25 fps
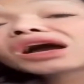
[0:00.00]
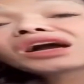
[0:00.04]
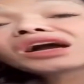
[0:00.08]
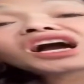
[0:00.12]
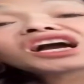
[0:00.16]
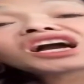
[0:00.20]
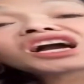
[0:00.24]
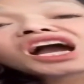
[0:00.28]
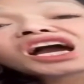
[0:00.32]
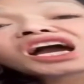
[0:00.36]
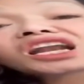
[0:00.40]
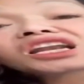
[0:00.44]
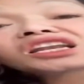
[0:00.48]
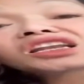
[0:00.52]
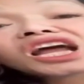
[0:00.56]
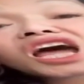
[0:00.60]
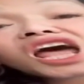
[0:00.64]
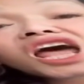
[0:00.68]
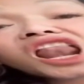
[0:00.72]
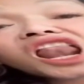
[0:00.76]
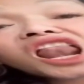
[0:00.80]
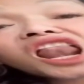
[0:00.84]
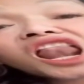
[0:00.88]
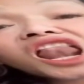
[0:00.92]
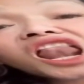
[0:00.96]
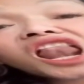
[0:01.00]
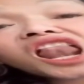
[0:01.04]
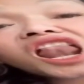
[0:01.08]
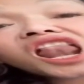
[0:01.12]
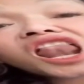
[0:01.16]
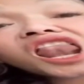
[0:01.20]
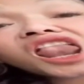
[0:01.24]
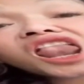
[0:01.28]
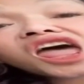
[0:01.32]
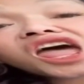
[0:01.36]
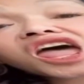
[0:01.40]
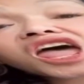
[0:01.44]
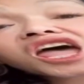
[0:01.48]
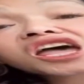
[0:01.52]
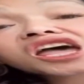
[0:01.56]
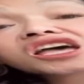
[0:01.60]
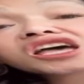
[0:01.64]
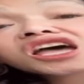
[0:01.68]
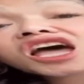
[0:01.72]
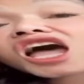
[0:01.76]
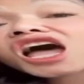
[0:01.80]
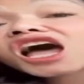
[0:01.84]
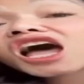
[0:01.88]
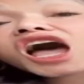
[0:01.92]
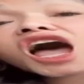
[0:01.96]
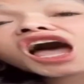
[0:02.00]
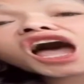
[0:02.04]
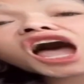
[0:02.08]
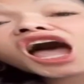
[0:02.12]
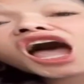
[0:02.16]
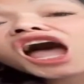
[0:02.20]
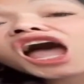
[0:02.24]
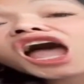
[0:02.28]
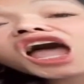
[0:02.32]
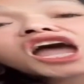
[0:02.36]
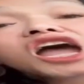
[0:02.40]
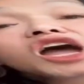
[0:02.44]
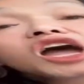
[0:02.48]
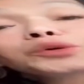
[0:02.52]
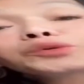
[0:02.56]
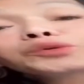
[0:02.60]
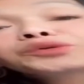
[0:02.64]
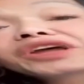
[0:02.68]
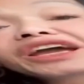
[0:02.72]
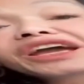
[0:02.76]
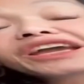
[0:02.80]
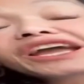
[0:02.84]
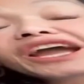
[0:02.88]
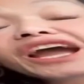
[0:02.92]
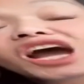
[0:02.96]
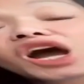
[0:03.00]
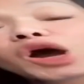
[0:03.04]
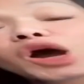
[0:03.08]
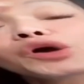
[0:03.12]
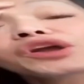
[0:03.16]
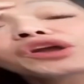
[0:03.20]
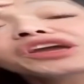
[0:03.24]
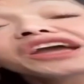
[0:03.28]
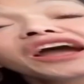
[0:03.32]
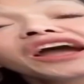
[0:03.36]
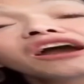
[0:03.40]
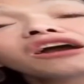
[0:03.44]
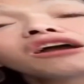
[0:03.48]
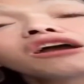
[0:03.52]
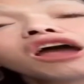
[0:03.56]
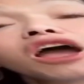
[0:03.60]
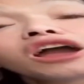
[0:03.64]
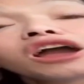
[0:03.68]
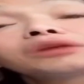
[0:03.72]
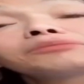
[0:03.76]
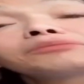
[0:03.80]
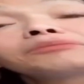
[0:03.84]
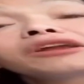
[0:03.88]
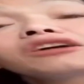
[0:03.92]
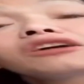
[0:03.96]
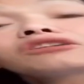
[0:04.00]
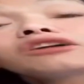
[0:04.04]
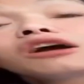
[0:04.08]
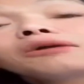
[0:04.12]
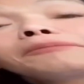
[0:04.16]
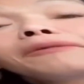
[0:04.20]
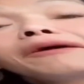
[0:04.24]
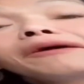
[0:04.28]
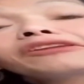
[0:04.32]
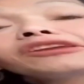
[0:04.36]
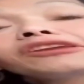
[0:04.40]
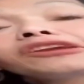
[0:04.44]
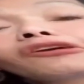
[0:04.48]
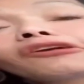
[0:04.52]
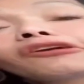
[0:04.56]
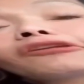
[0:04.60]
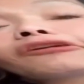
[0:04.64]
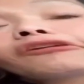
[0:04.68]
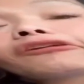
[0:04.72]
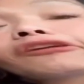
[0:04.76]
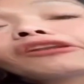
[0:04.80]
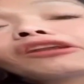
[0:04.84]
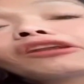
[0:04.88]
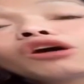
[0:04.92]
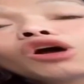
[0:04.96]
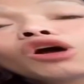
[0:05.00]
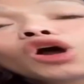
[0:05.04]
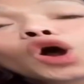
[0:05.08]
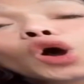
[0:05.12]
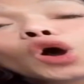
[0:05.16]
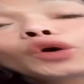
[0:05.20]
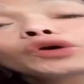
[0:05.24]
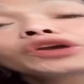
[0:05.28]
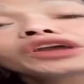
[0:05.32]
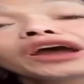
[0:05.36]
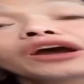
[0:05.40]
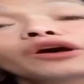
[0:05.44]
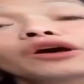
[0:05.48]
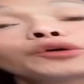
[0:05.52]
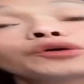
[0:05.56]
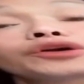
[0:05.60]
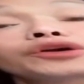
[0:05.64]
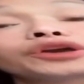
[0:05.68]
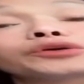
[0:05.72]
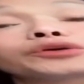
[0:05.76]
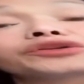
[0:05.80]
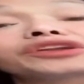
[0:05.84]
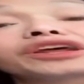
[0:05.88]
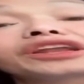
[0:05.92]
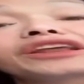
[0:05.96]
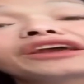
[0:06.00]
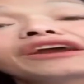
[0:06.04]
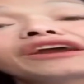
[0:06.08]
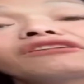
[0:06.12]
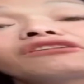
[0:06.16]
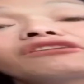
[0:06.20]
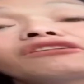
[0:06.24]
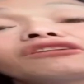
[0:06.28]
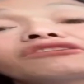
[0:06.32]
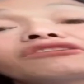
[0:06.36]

Belaga nggak kenal. Ah udah ya, oh ya, gimana kabarnya gini-gini? Oh ya, oh ya udah deh.